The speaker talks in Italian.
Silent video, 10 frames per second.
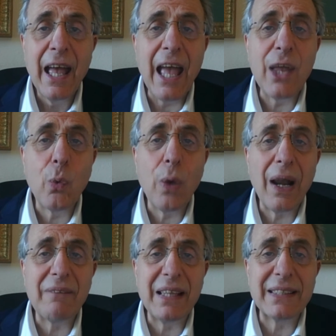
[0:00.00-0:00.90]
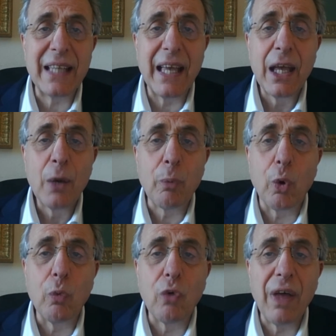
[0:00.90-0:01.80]
e in quella veste
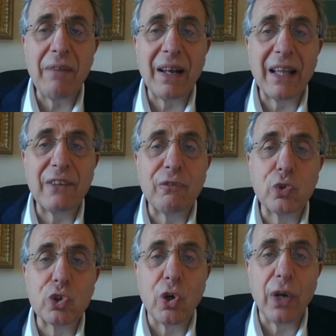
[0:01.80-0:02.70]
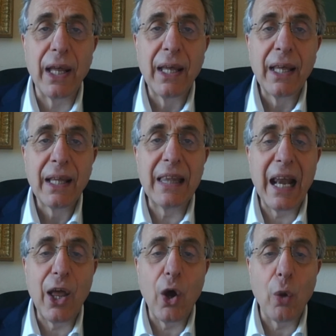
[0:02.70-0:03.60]
promuoveva la diffusione
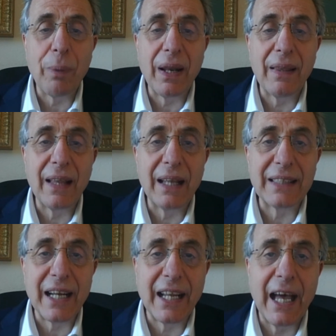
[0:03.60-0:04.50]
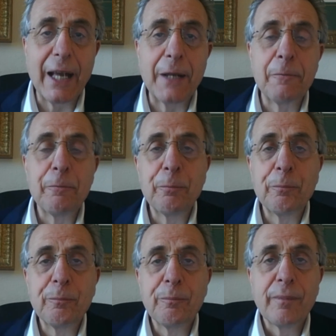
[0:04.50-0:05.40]
delle opere della Treccani.
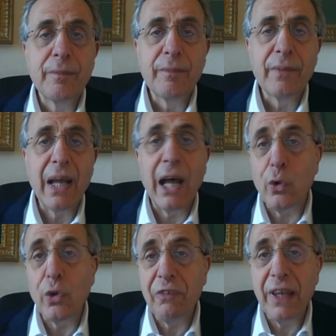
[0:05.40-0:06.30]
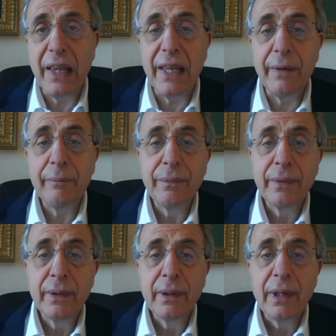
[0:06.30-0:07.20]
A noi figli
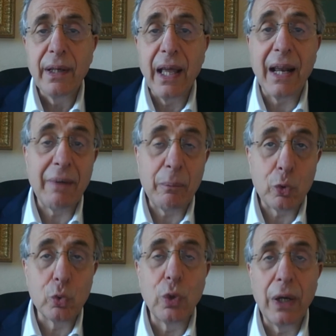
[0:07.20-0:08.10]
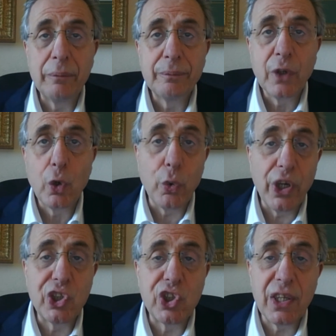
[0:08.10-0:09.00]
eravamo due,
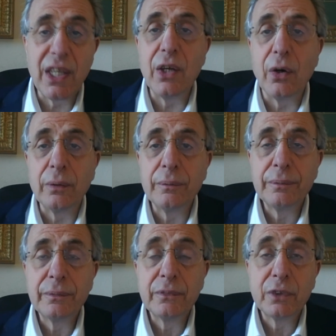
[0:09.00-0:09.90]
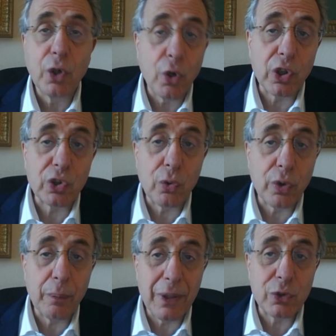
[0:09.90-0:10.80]
Luigi ed io, ora sono
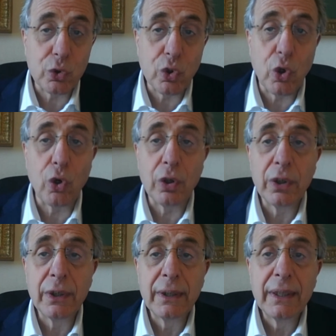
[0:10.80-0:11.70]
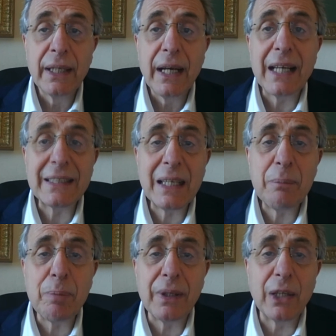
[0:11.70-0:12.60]
rimasto solo, ha
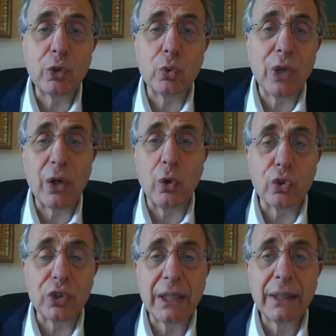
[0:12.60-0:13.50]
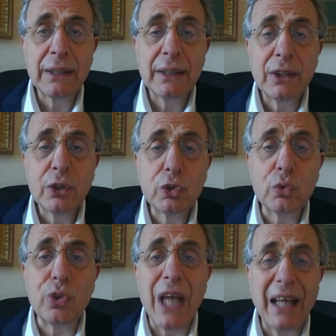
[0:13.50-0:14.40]
sempre detto una cosa,
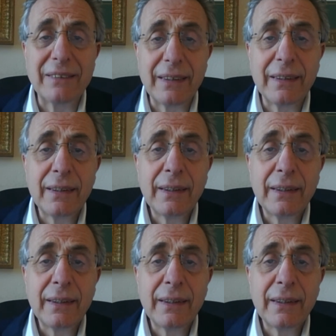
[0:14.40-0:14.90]
studiate,